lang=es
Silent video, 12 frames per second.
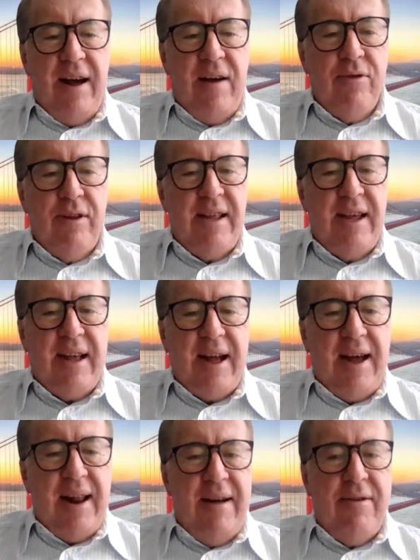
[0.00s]
fraude
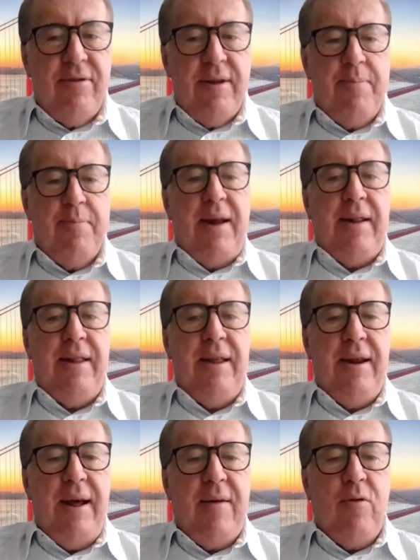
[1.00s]
descarado de
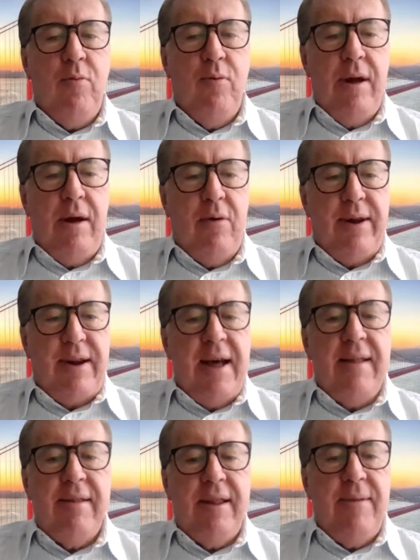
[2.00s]
parte de la cúpula
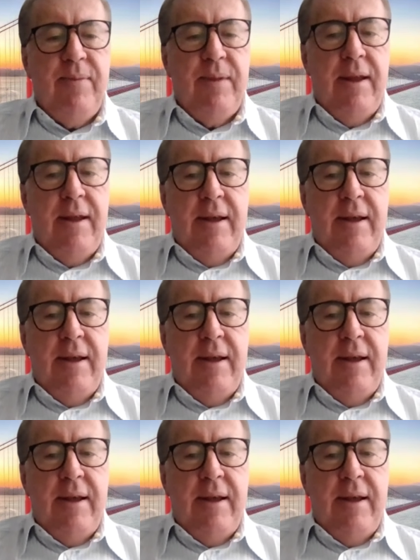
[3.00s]
gobernante